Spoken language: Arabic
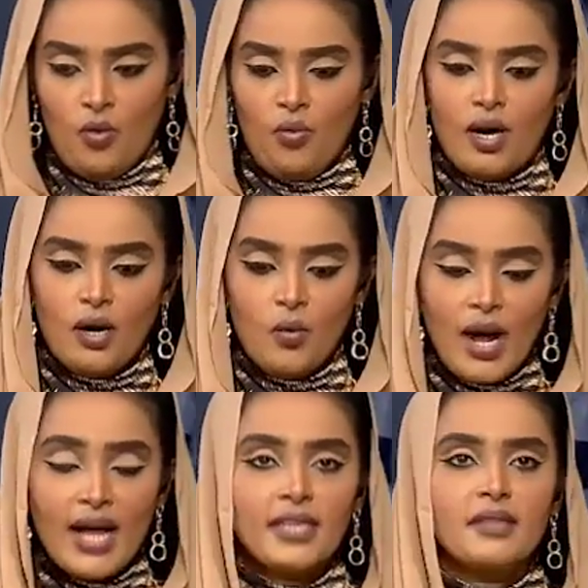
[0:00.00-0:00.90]

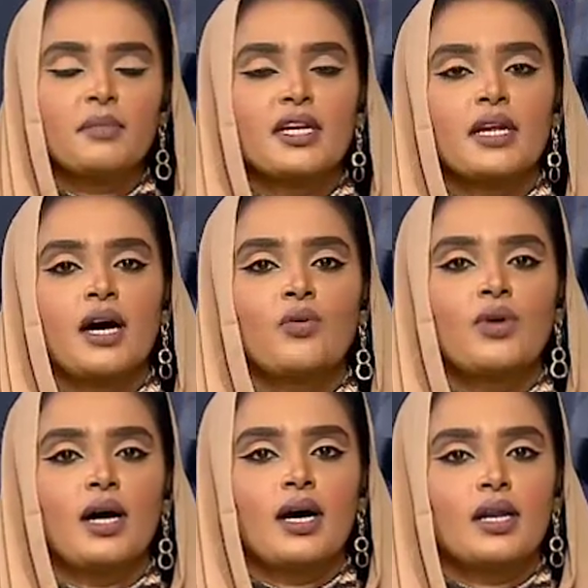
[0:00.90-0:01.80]
وواحد من
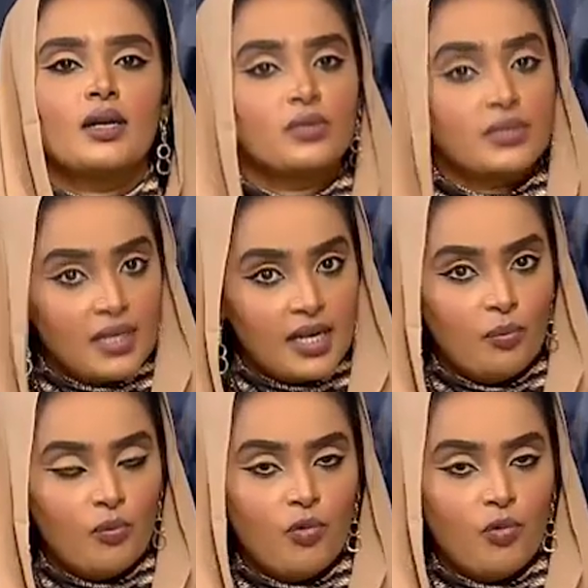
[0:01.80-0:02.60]
هؤلاء الكتاب